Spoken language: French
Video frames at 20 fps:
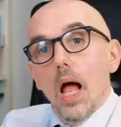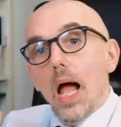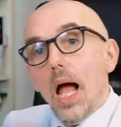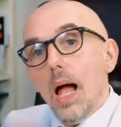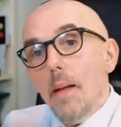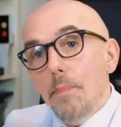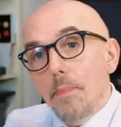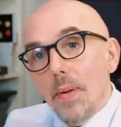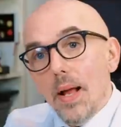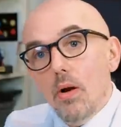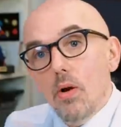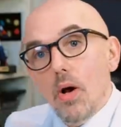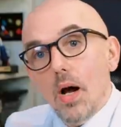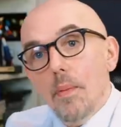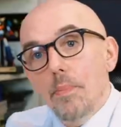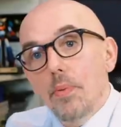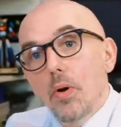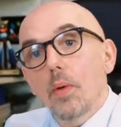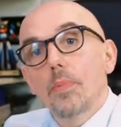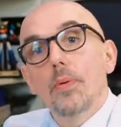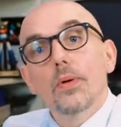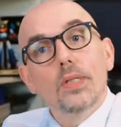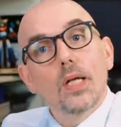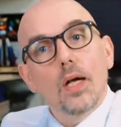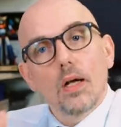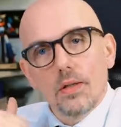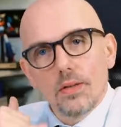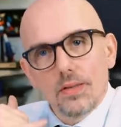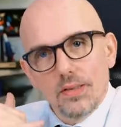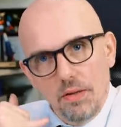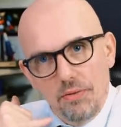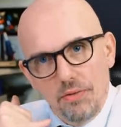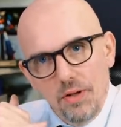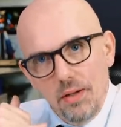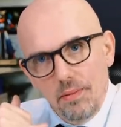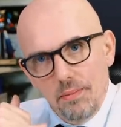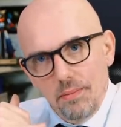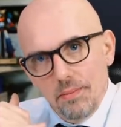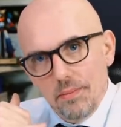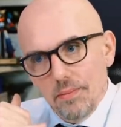appelle le rappeur pour dire c'est
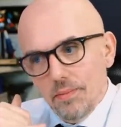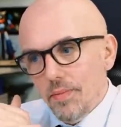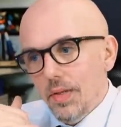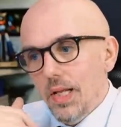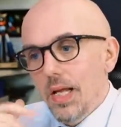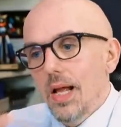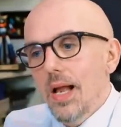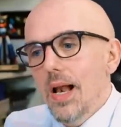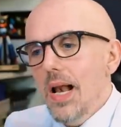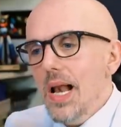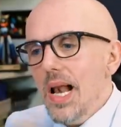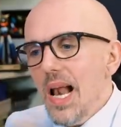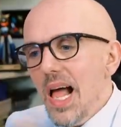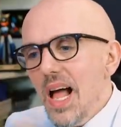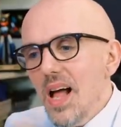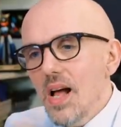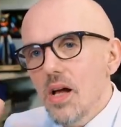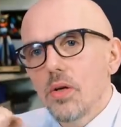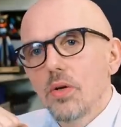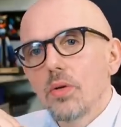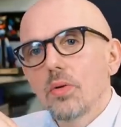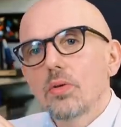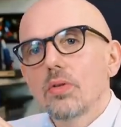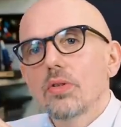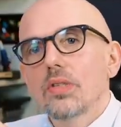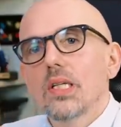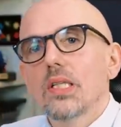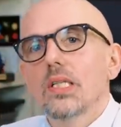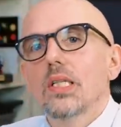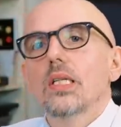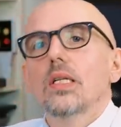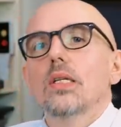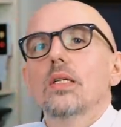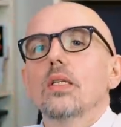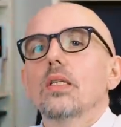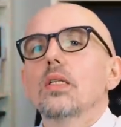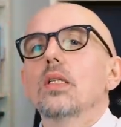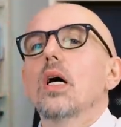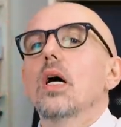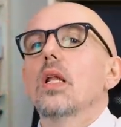fait. Là, s'est dit
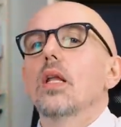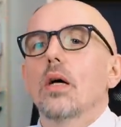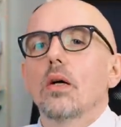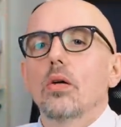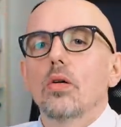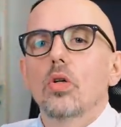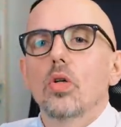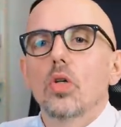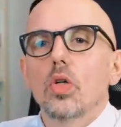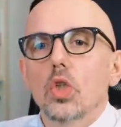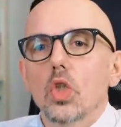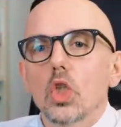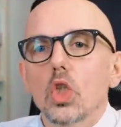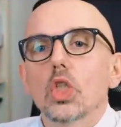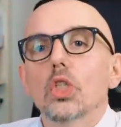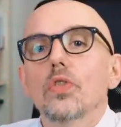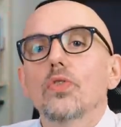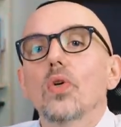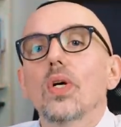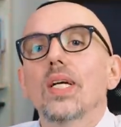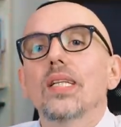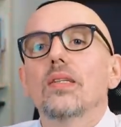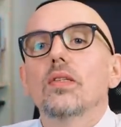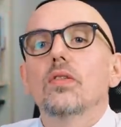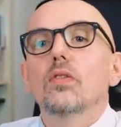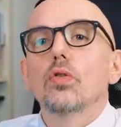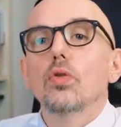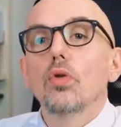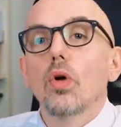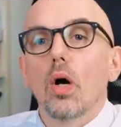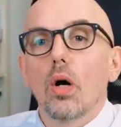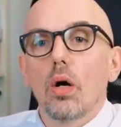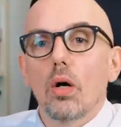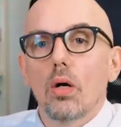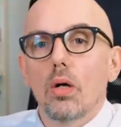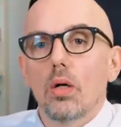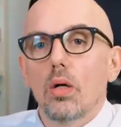non, non, je veux être sûr,